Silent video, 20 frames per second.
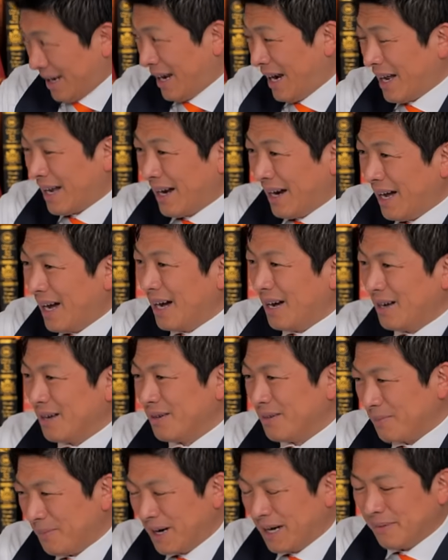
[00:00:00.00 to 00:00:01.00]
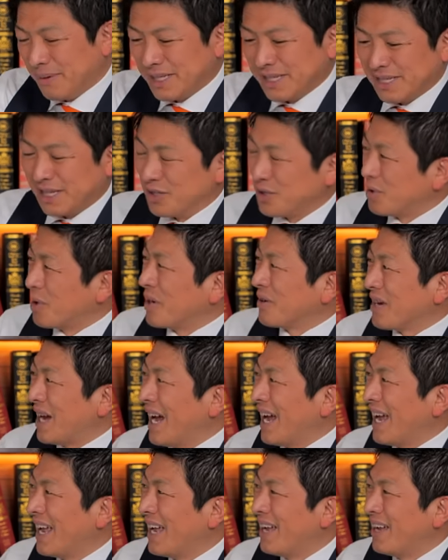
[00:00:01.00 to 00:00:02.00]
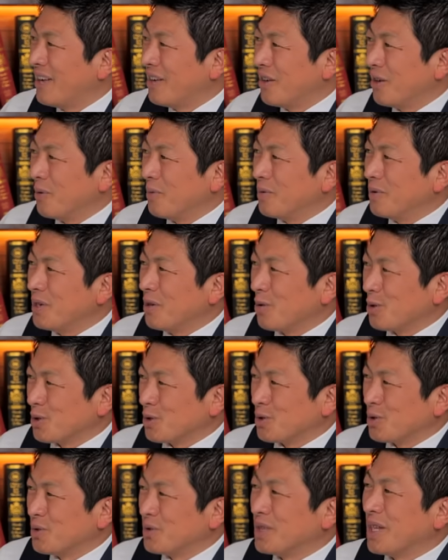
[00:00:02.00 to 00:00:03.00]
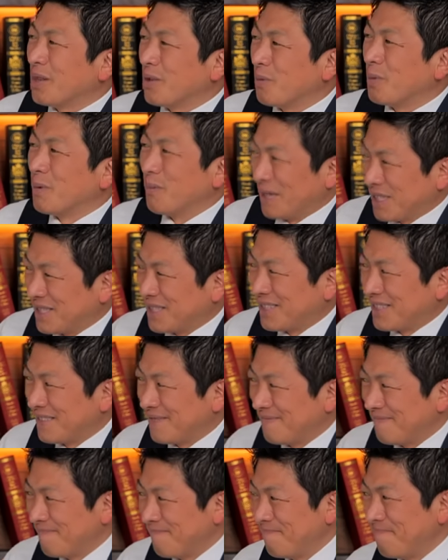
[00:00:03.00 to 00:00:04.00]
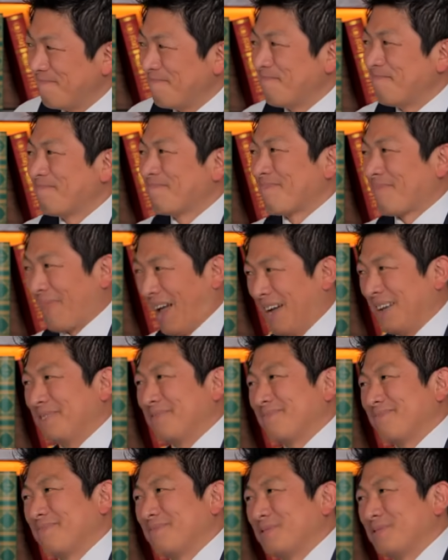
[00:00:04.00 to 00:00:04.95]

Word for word: 会から、まあ、また3兆円ぐらい余分に保証するんだと思います。はい。